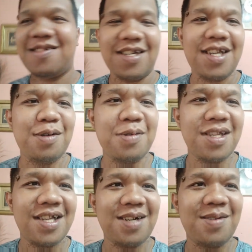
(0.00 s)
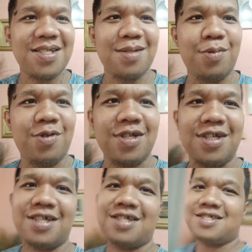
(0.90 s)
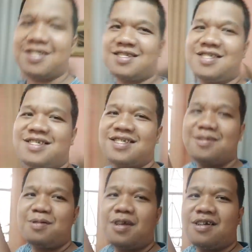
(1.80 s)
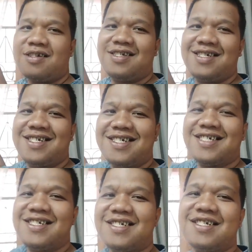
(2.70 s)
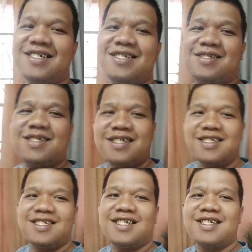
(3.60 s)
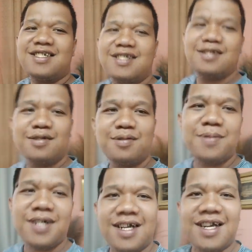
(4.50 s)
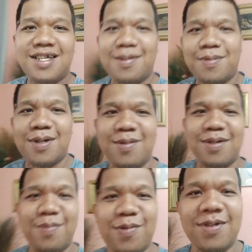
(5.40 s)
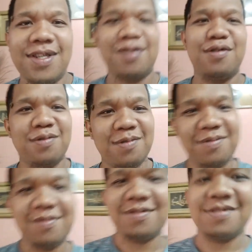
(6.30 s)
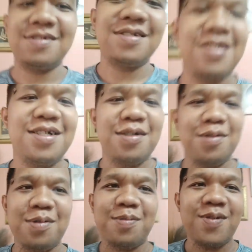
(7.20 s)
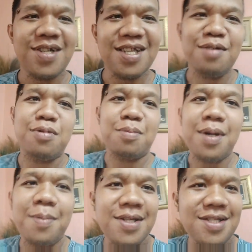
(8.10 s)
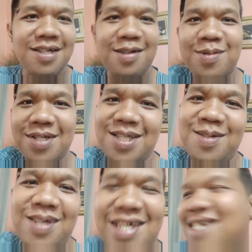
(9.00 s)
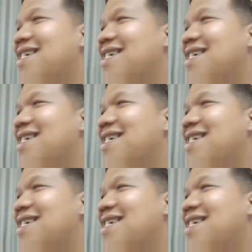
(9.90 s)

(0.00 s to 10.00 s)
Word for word: Wala akong ginagawa sa buhay, guys. Ito lang. Chill-chill lang dito. Maghahanap ako ng pwede kong kung pwede nga magbabasag ako rito eh.